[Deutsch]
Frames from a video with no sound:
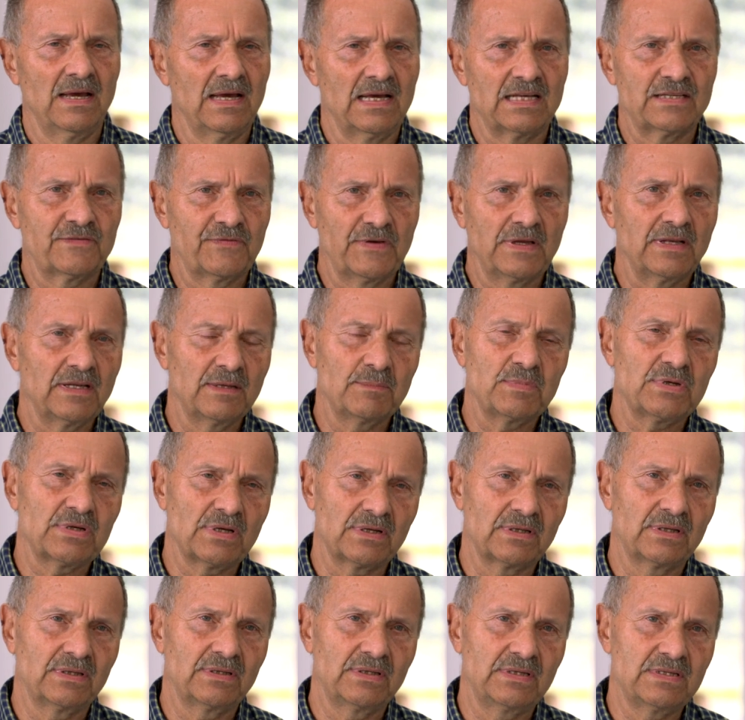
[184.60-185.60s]
Es fing
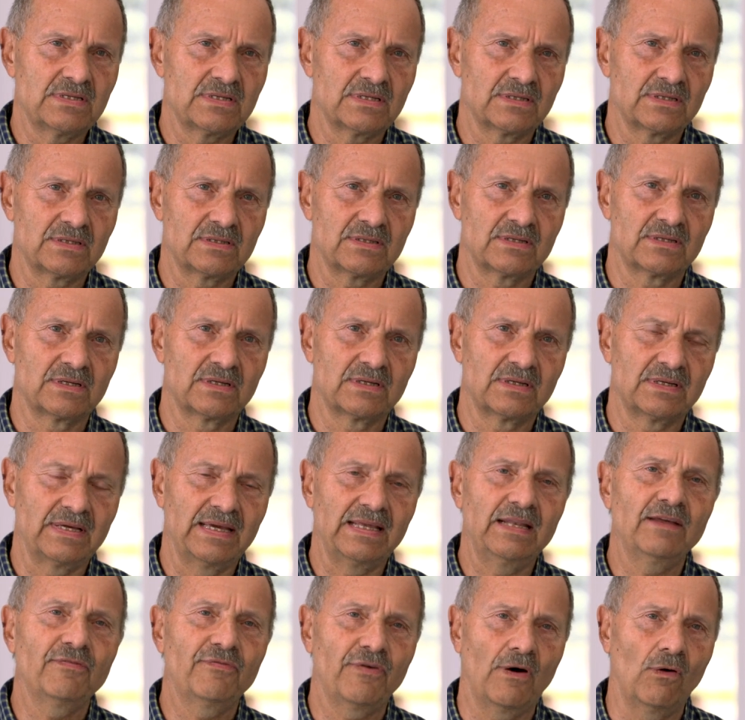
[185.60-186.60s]
nämlich äh, diese äh,
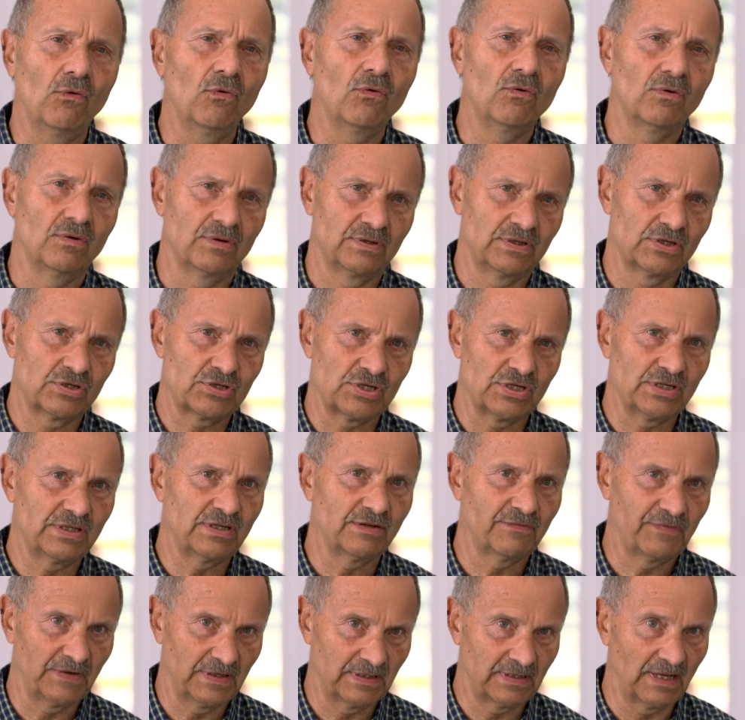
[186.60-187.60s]

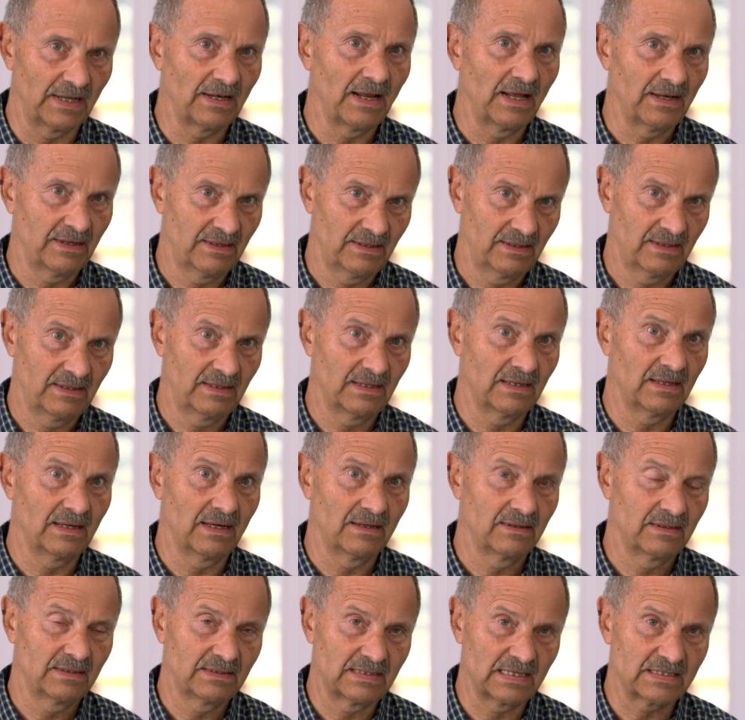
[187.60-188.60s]
EDV-Geschichte fing dann an. Äh,
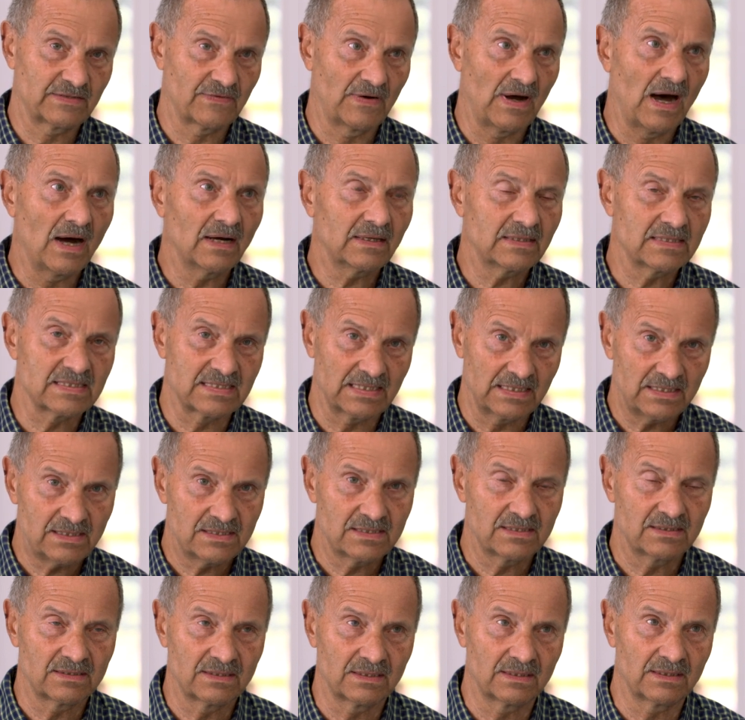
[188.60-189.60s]
das war
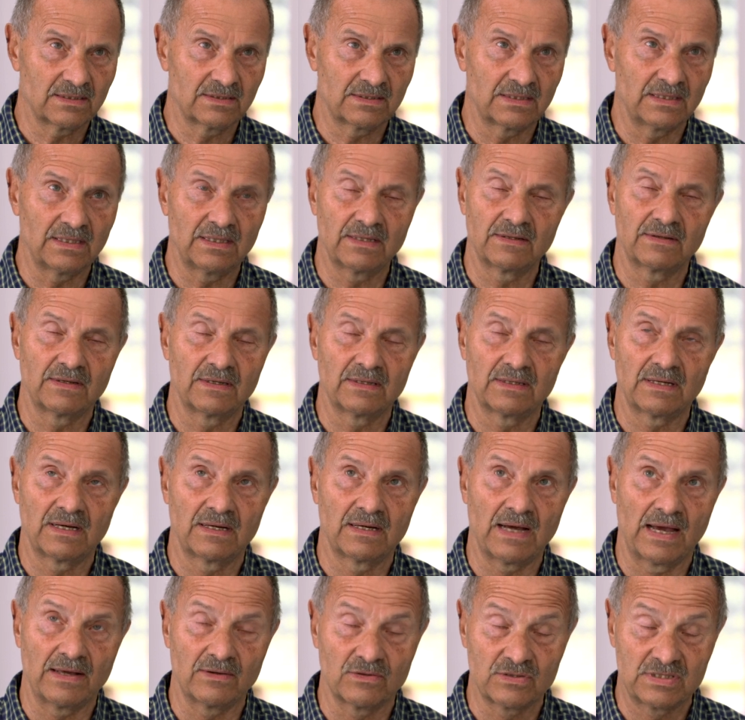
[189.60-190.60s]
68, nee,
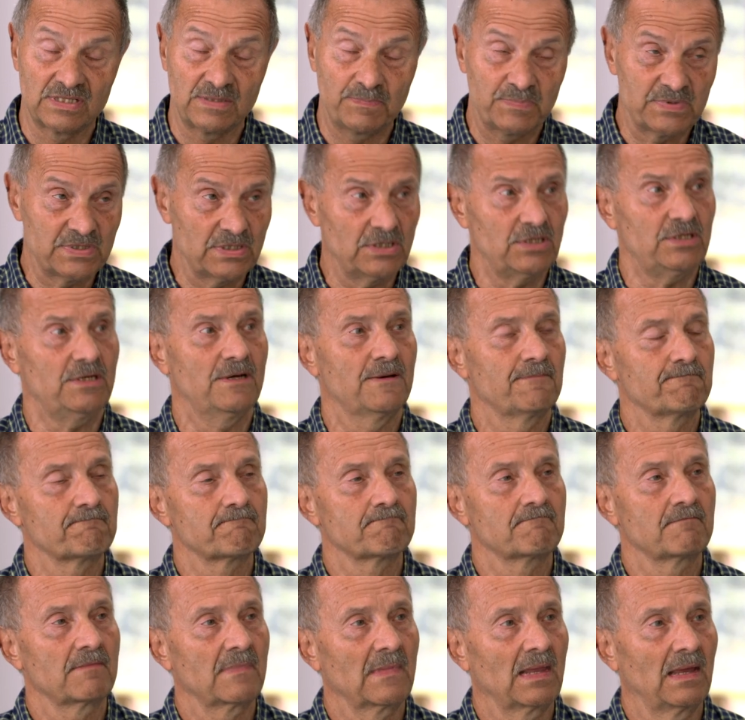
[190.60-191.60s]
71.
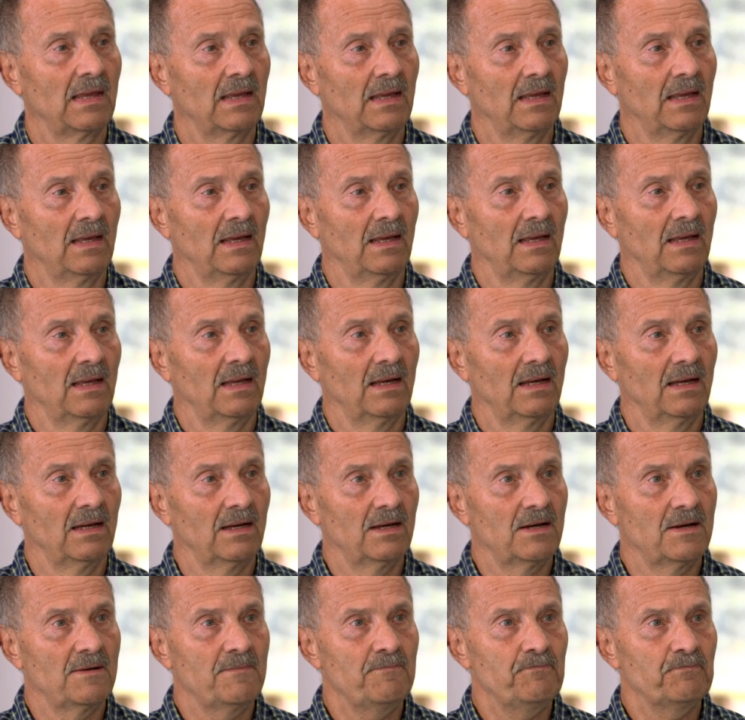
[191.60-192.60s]

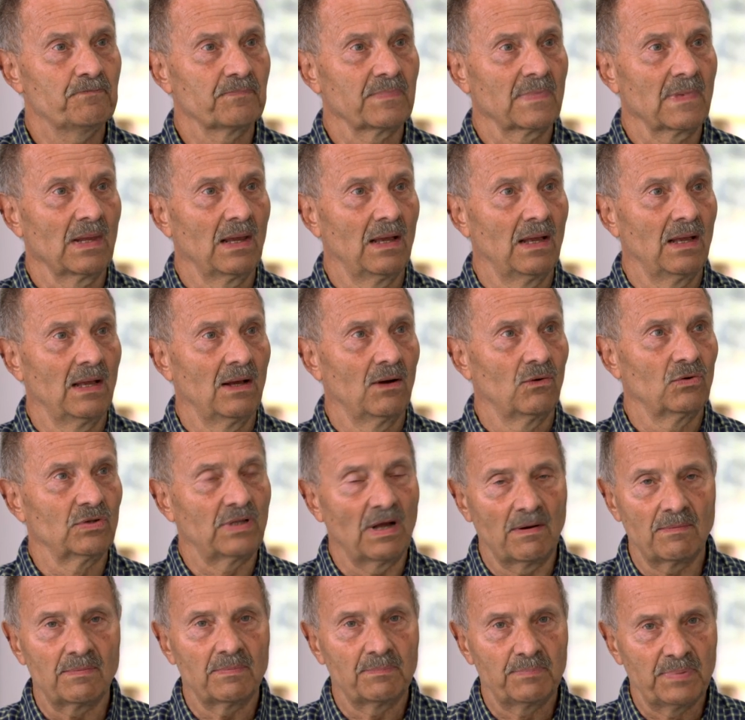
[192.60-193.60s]
Ähm, und
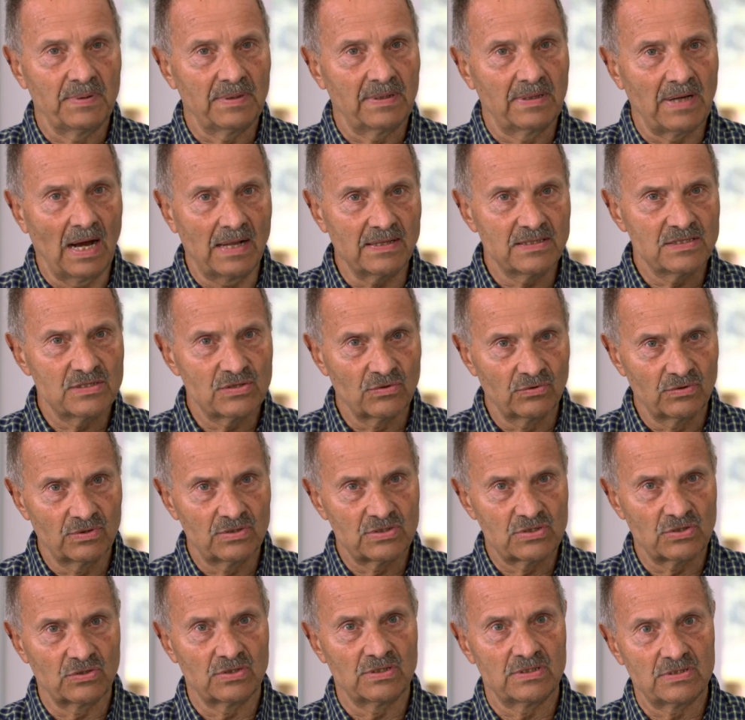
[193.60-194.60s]
da begann so
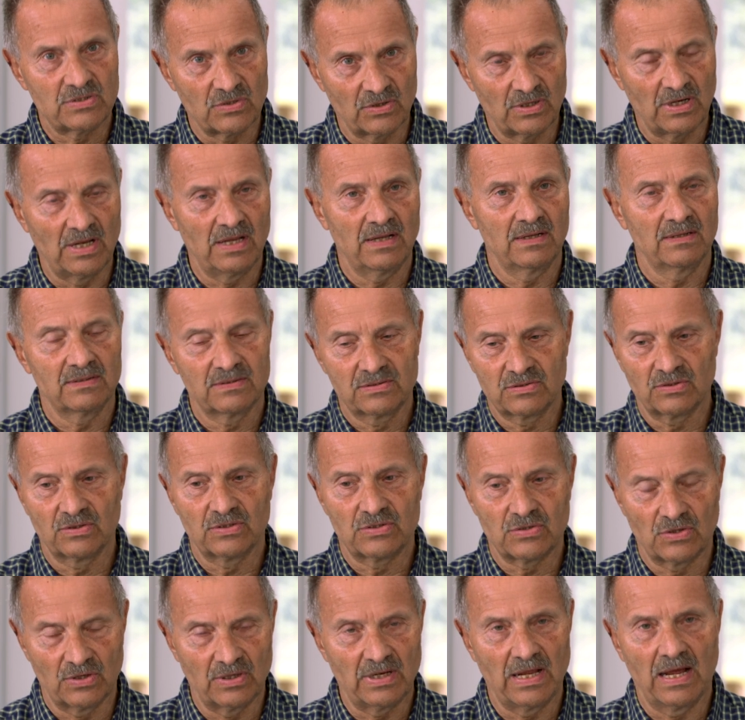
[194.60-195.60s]
ein, so ein, so ein, so ein,
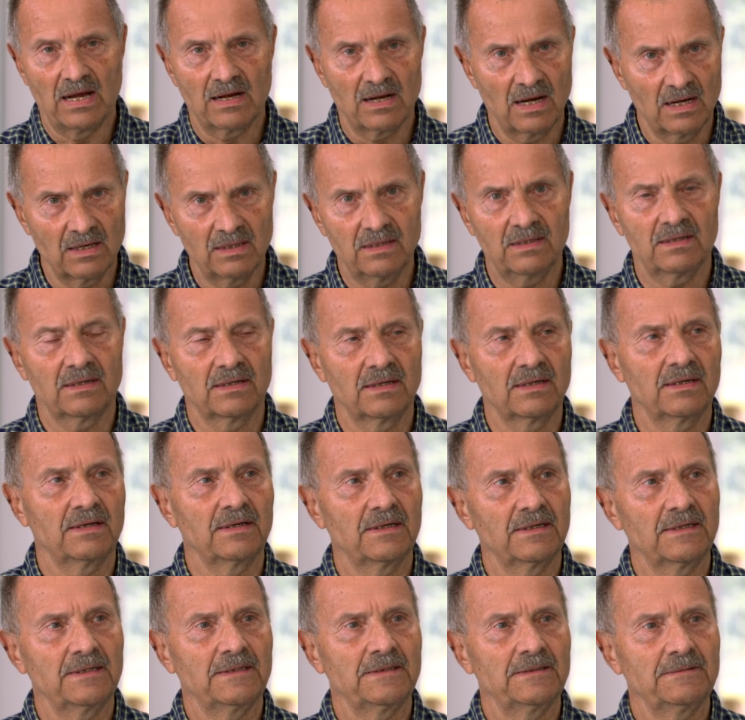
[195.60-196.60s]
so ein Lehrgang.
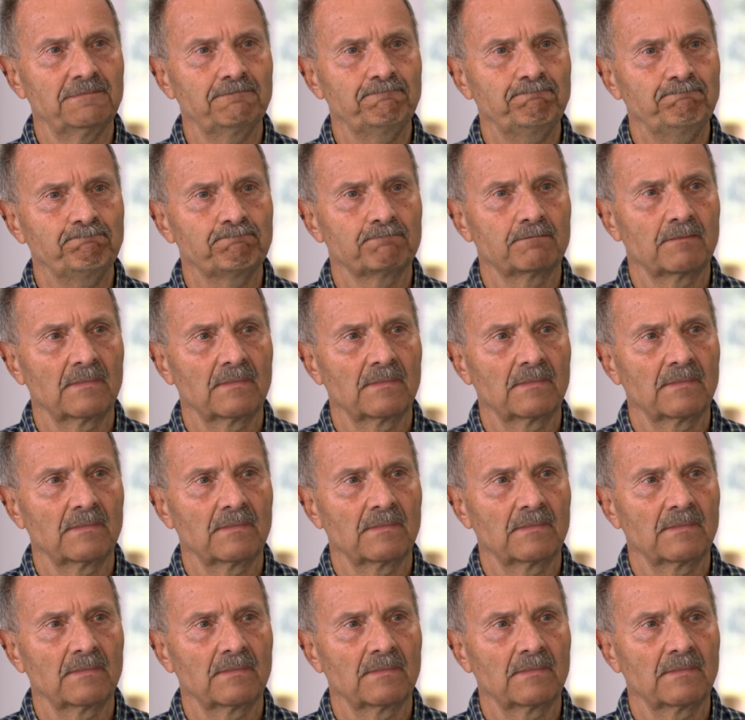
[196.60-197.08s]
Ähm,